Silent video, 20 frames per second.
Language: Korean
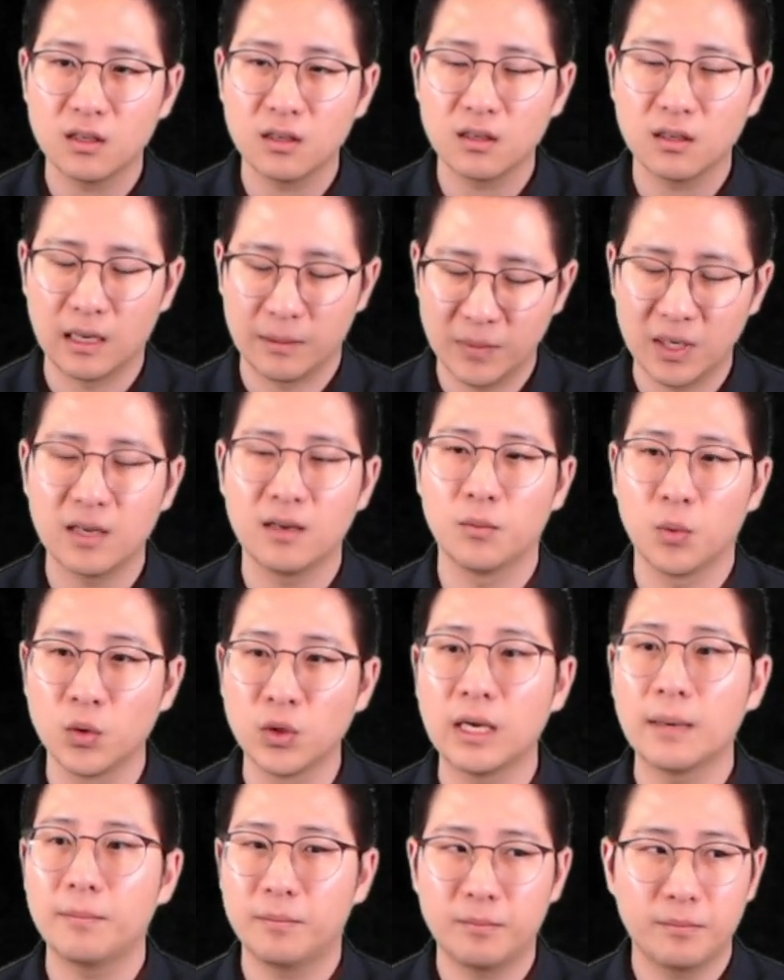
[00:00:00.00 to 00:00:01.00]
아마
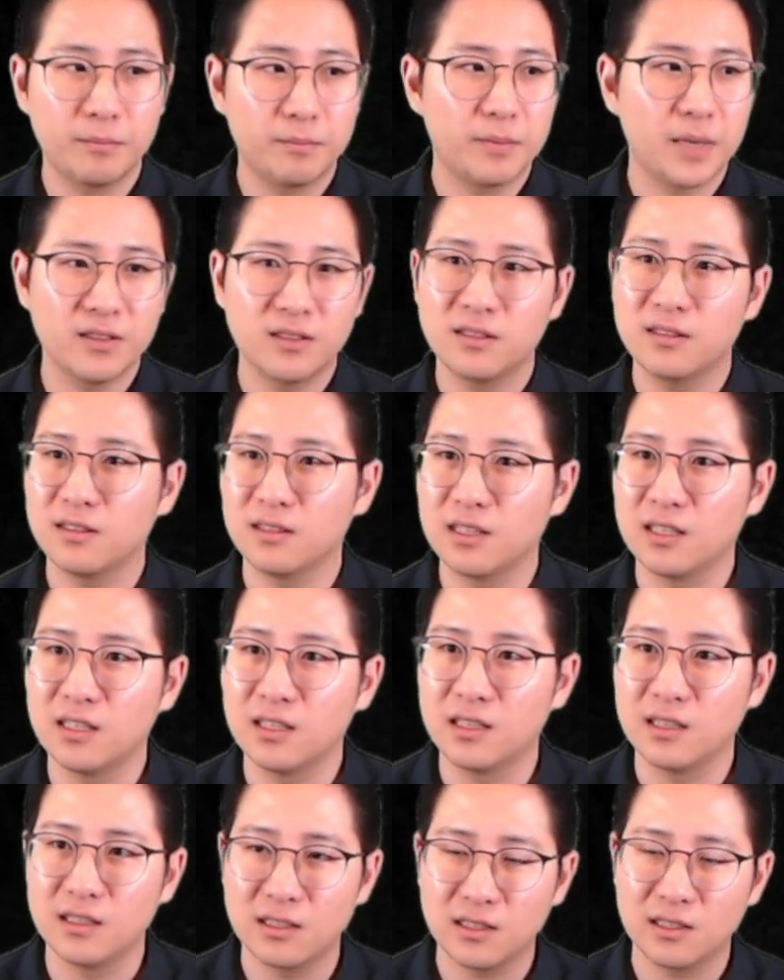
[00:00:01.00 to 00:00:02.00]
보답받는 일이
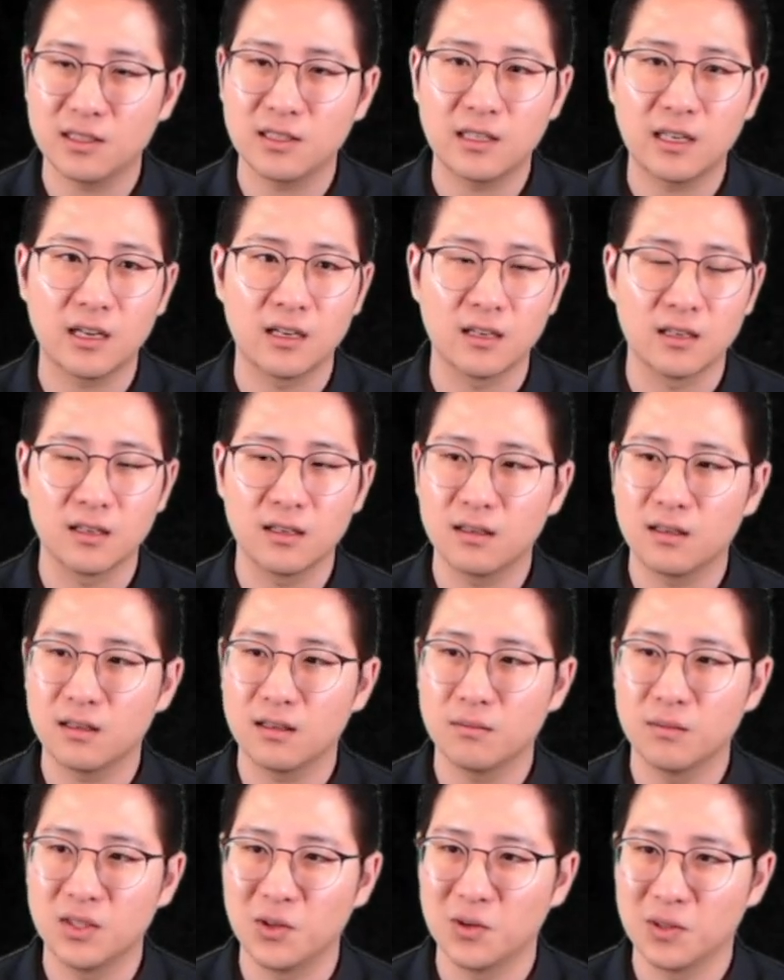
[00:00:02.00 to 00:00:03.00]
있으시라
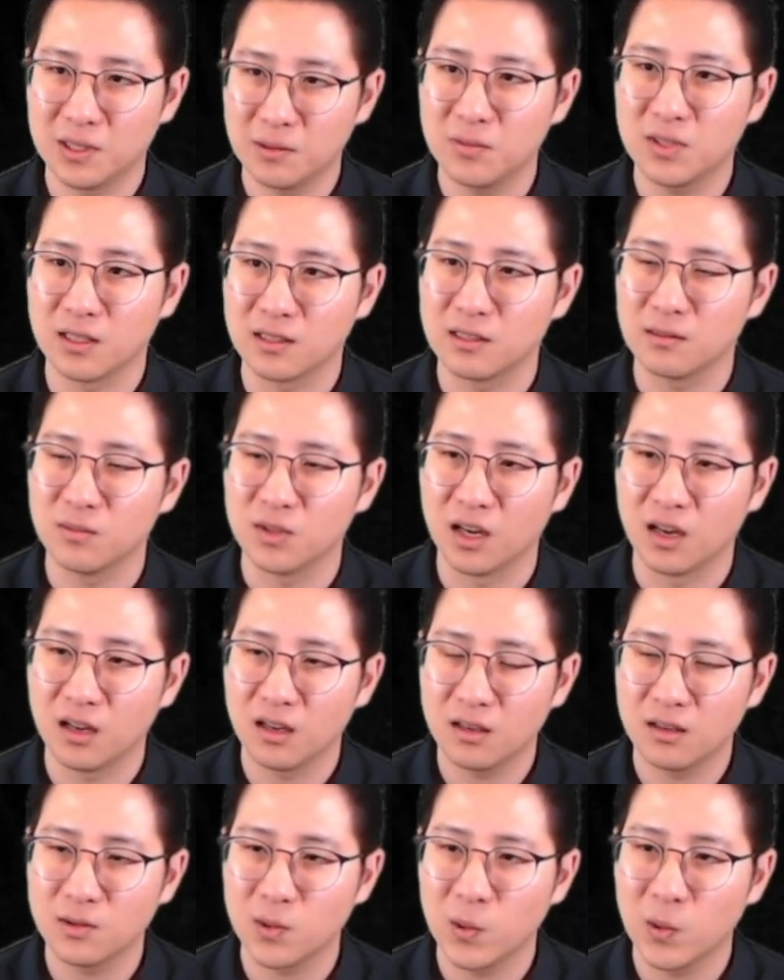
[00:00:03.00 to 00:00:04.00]
믿어 의심치 않습니다.
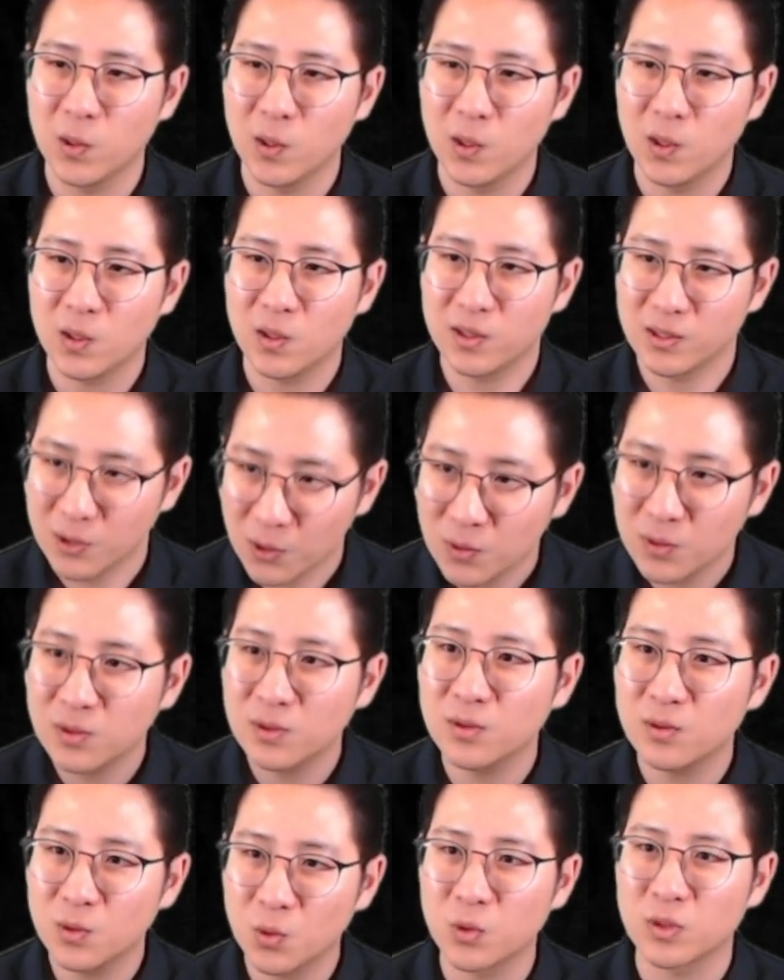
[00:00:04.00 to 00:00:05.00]
그래서 그
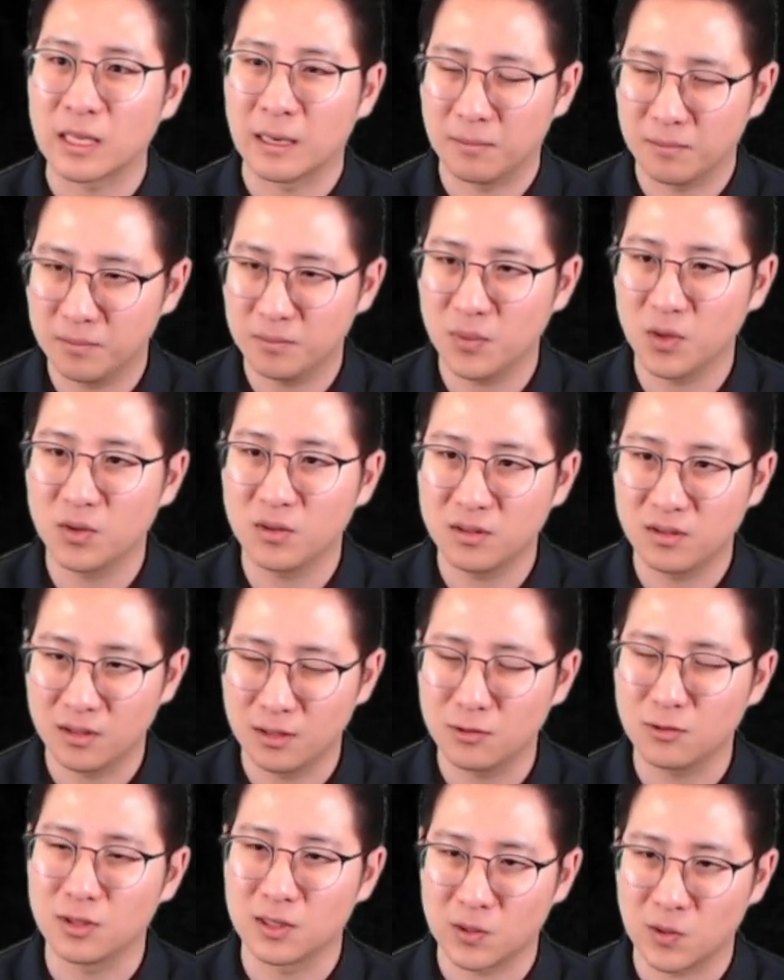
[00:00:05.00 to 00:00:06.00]
정도로 답변을
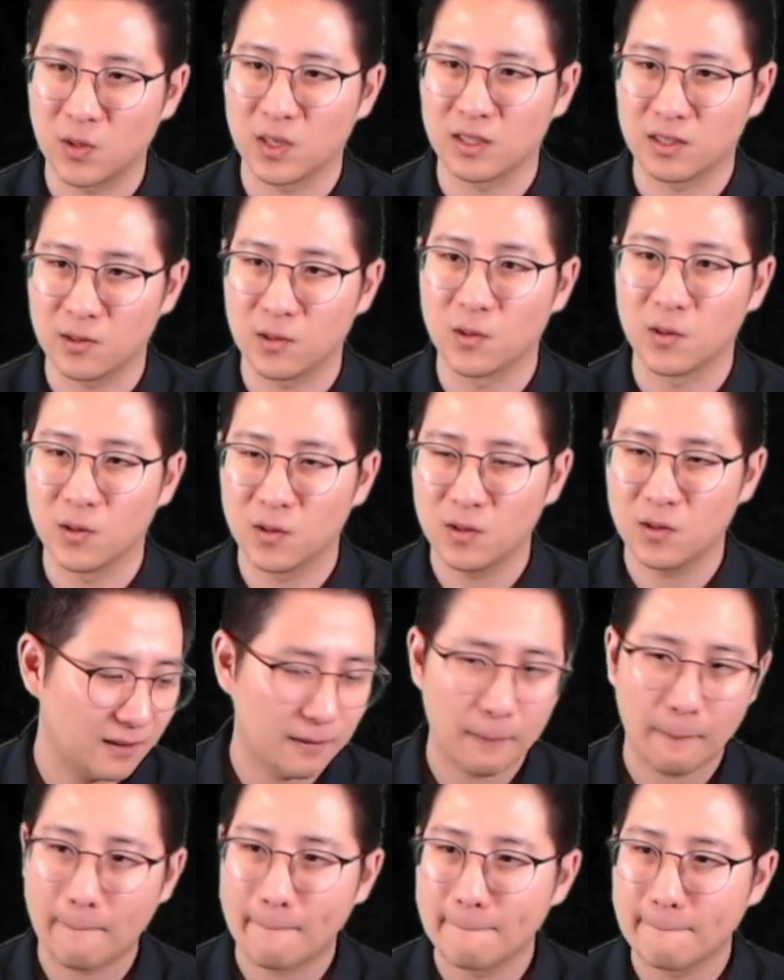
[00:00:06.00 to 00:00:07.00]
드릴 수 있을 것 같아요.
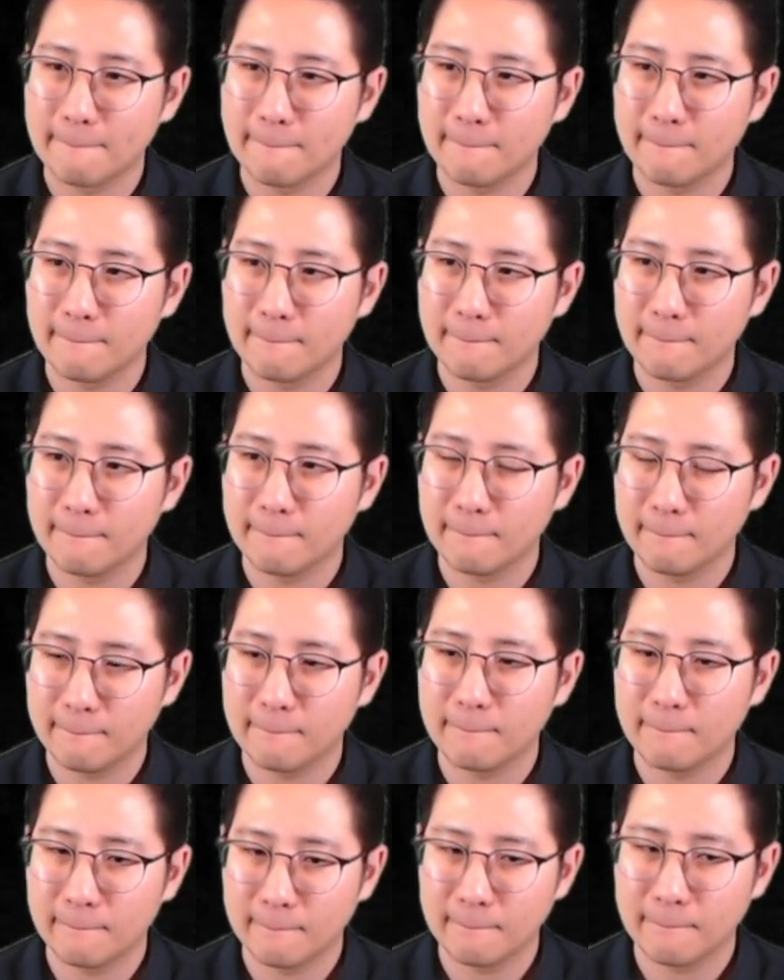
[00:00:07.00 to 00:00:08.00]
네네.
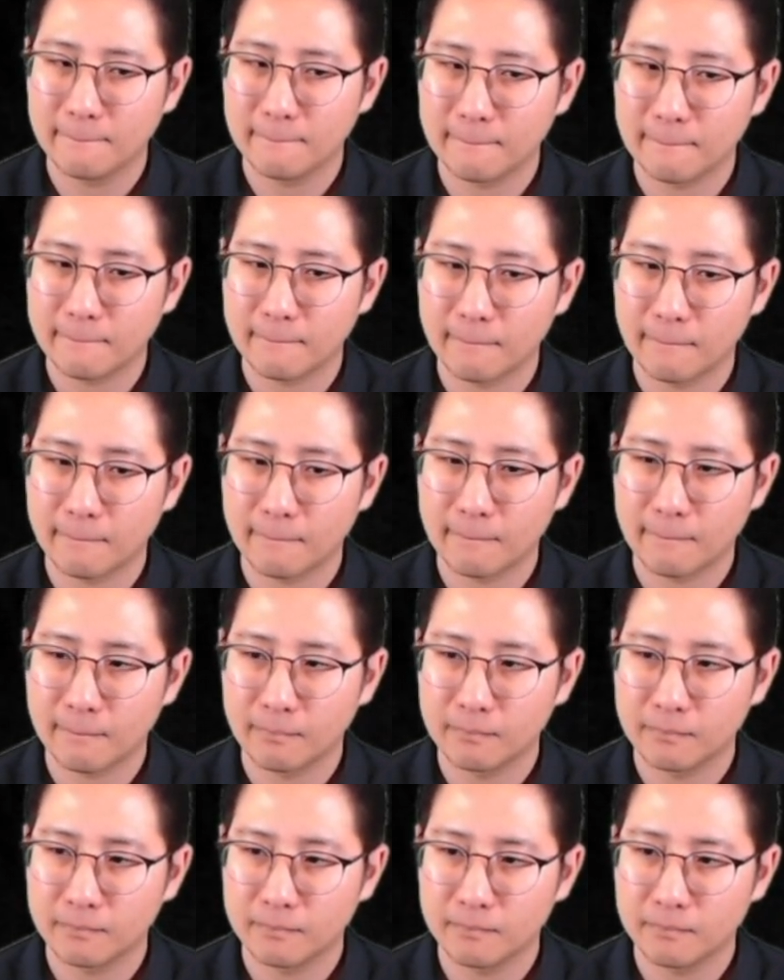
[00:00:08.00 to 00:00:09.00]
정말
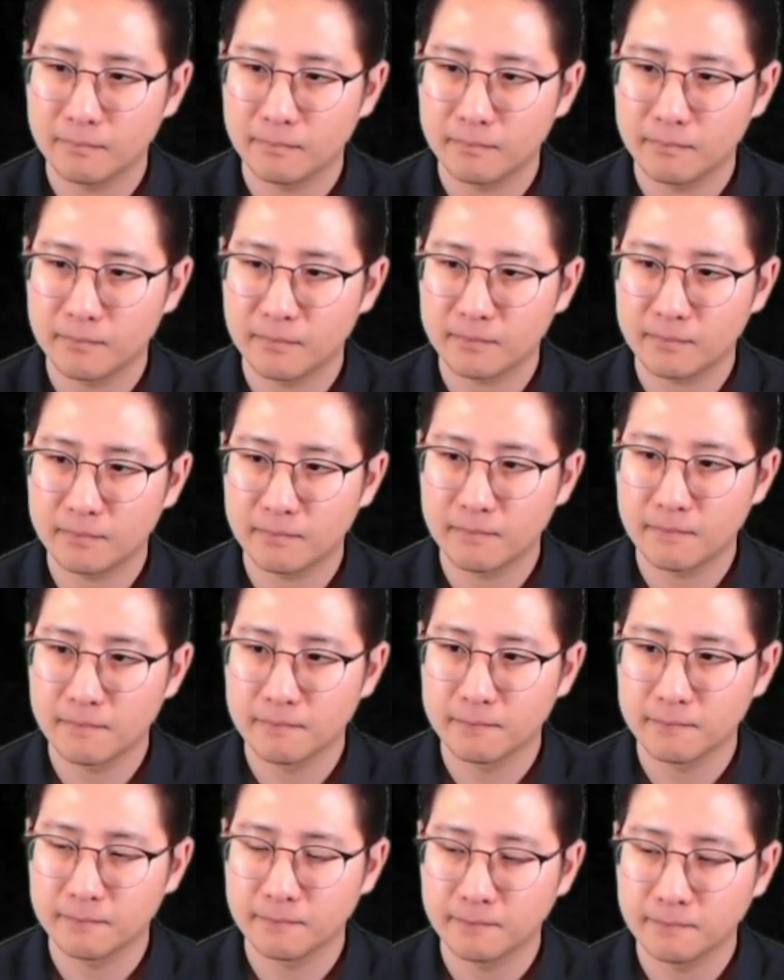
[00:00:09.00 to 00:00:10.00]
감사합니다.
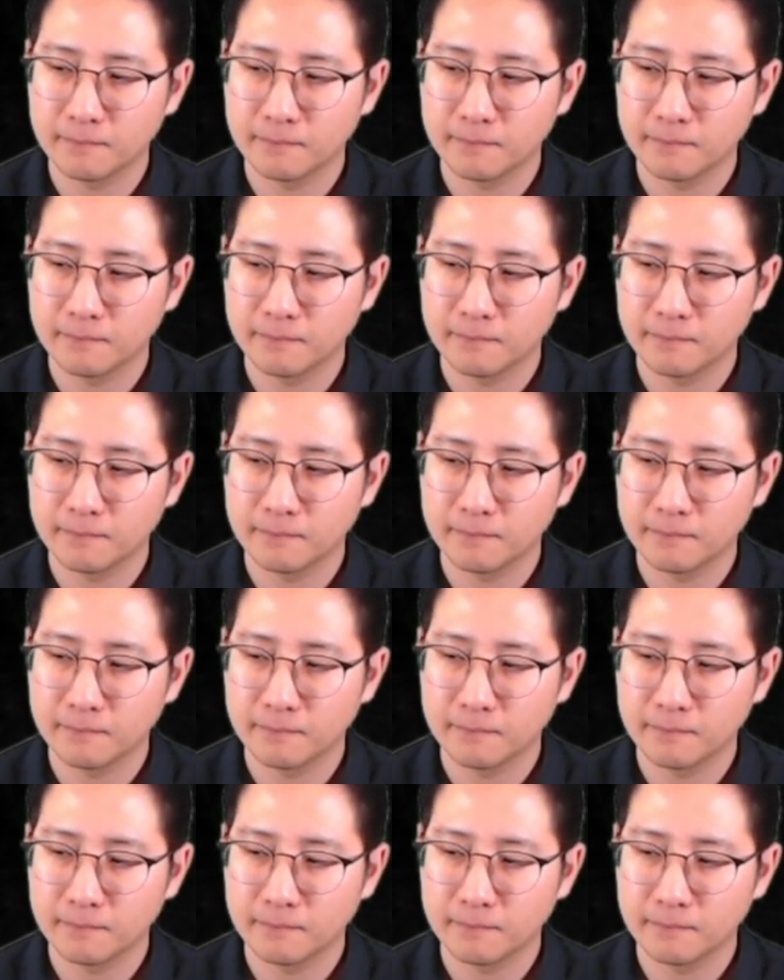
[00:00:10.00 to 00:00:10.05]
음.